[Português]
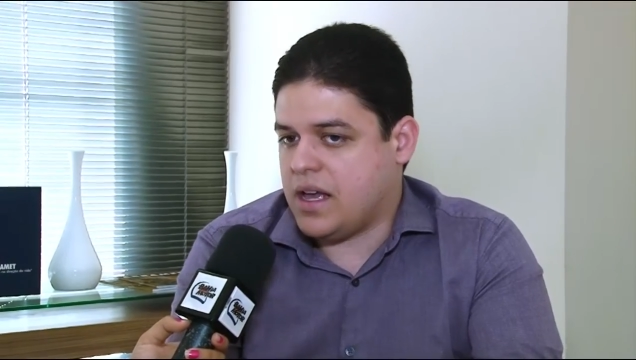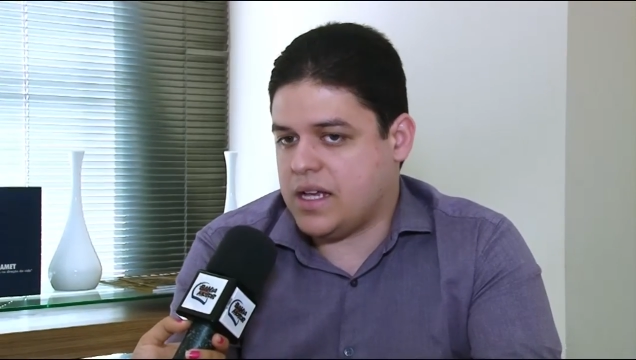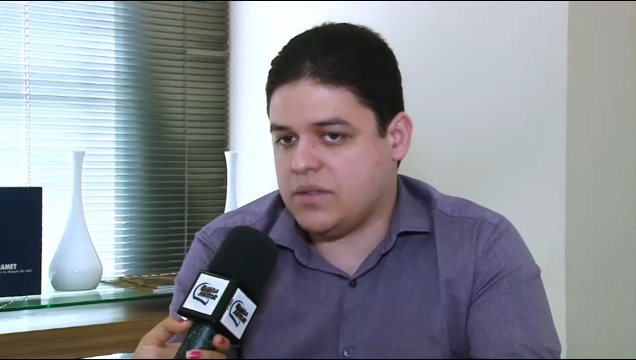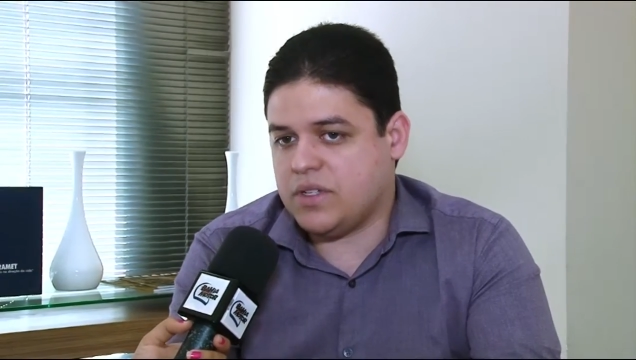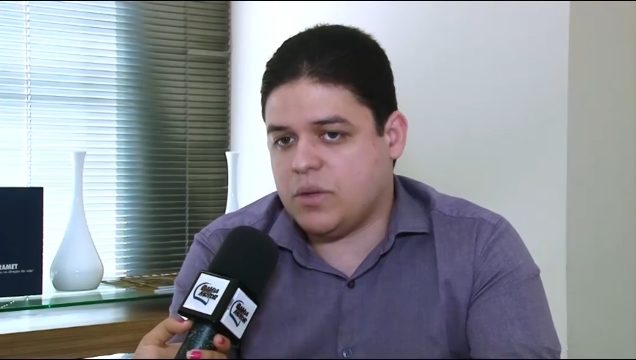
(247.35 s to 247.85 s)

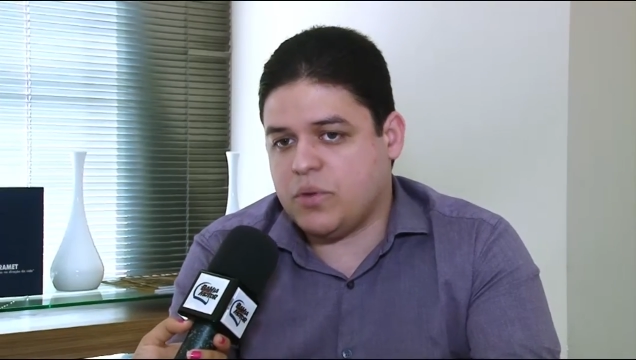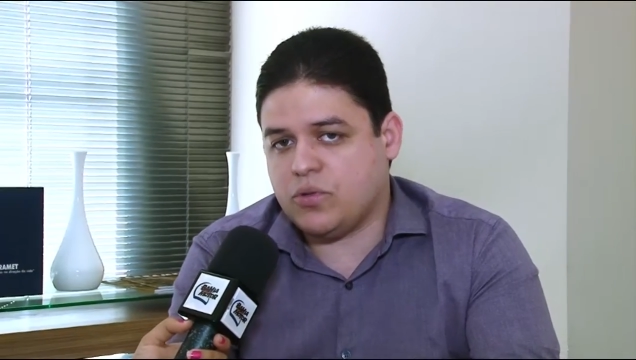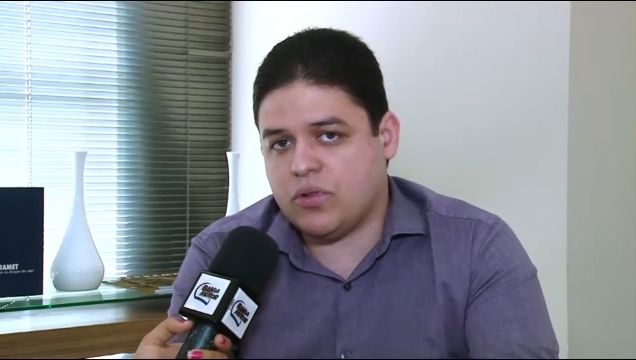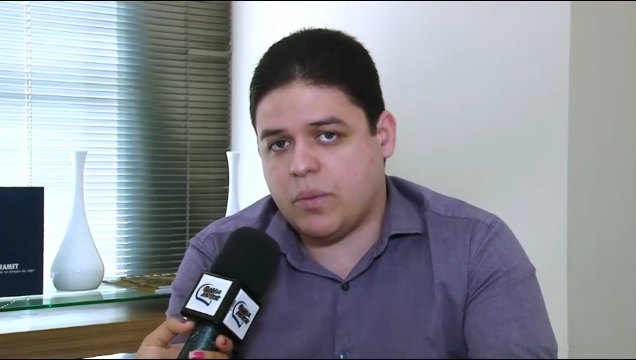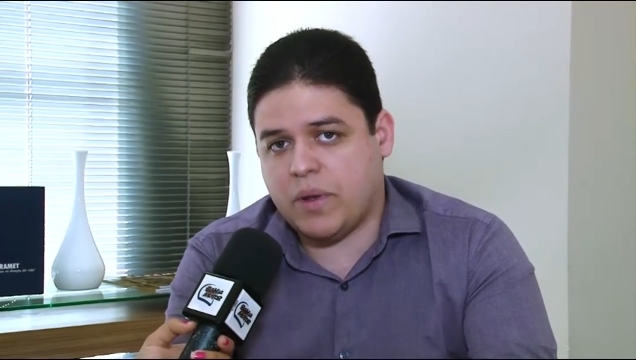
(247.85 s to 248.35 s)
Às vezes a
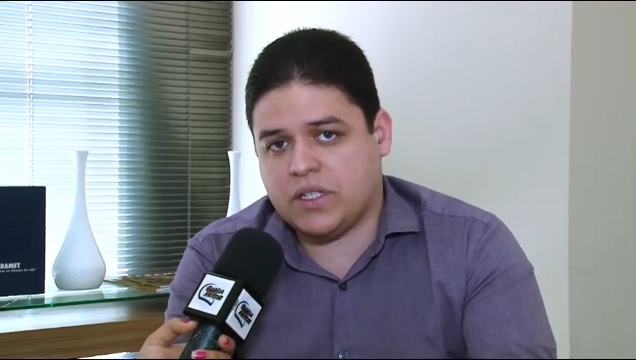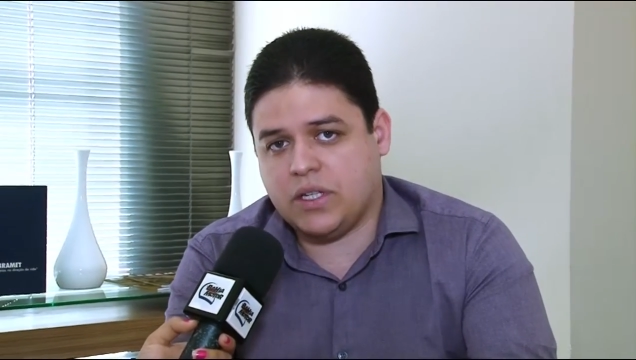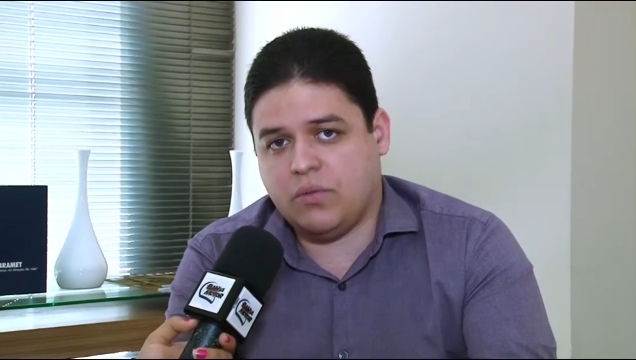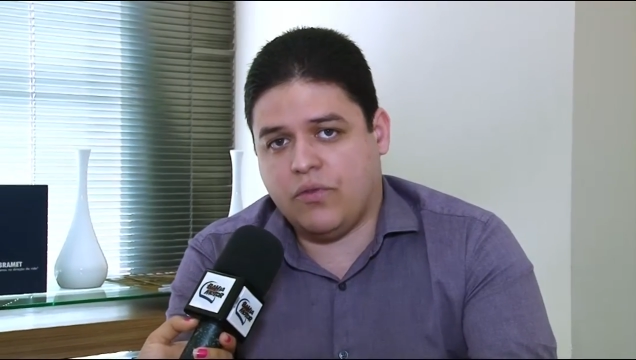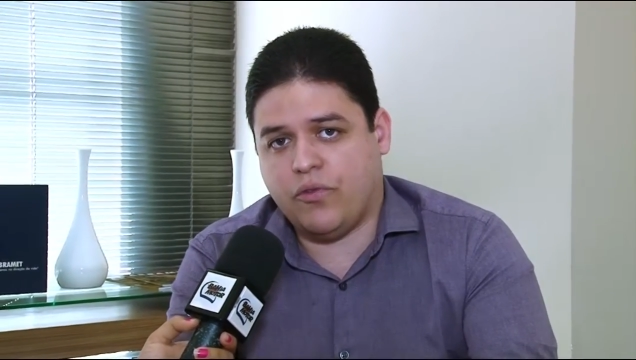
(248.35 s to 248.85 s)
pessoa está
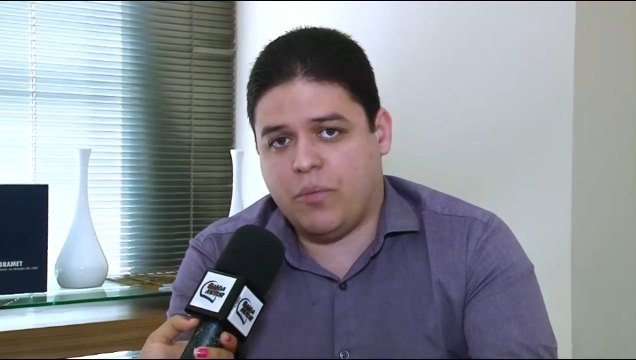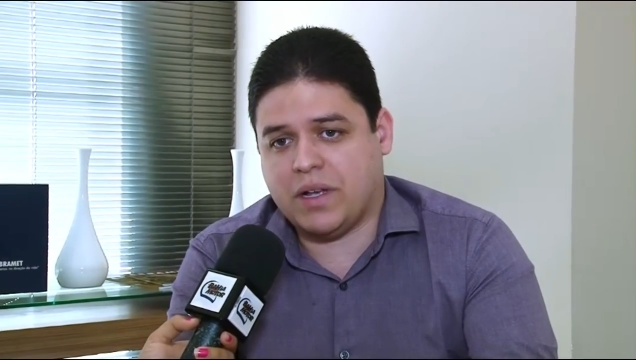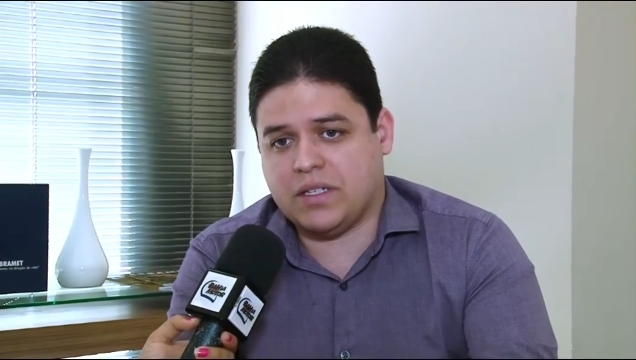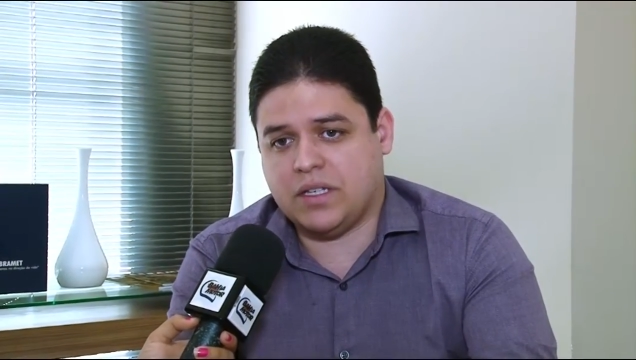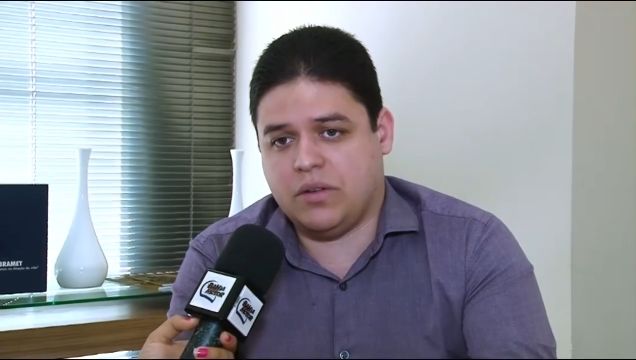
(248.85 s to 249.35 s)
passando uma
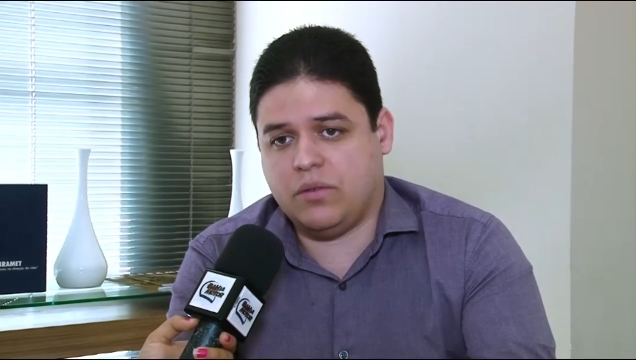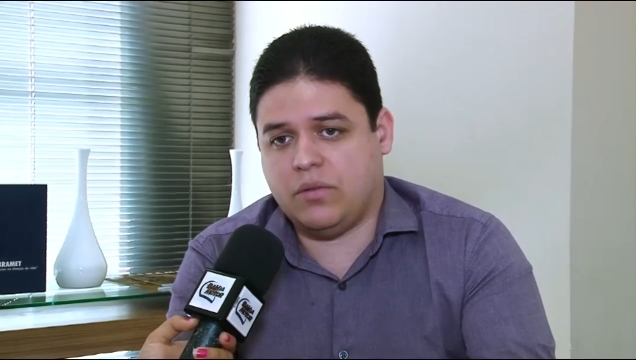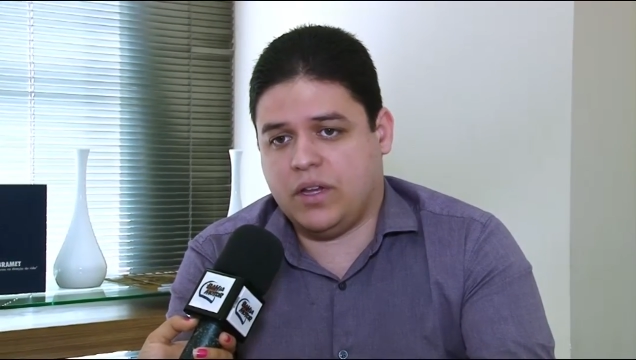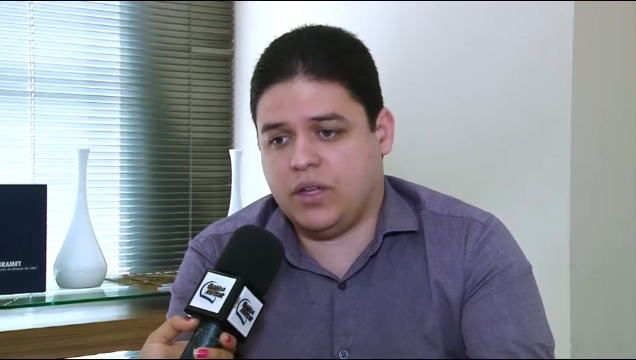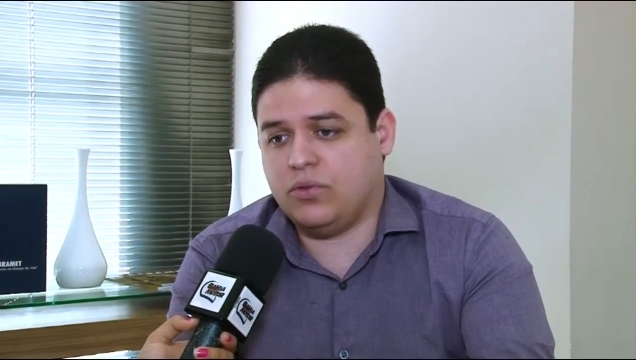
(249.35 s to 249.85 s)
informação é,